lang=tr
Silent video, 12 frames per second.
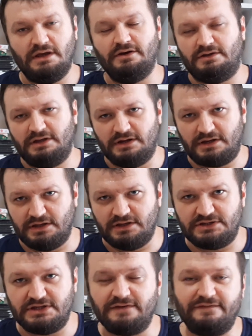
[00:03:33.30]
Evet
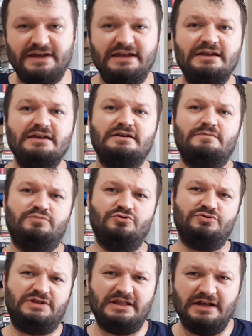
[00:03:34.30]
arkadaşlar ve
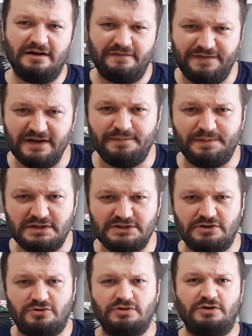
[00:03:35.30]
bu telafi
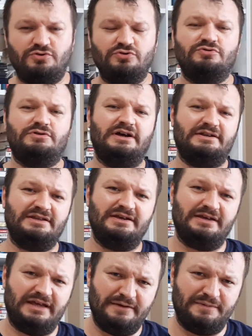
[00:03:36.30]
yapılacak olan konular
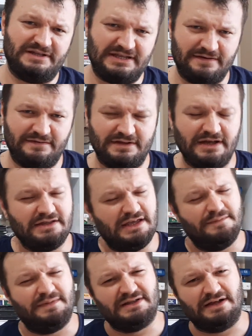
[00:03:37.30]
da EBA TV'den,
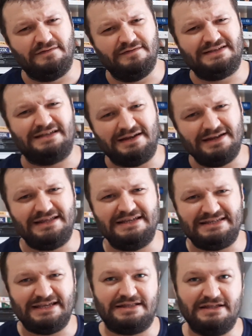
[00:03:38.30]
EBA'dan vesaire
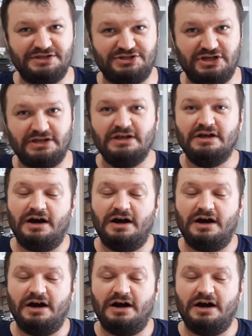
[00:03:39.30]
desteklenecek.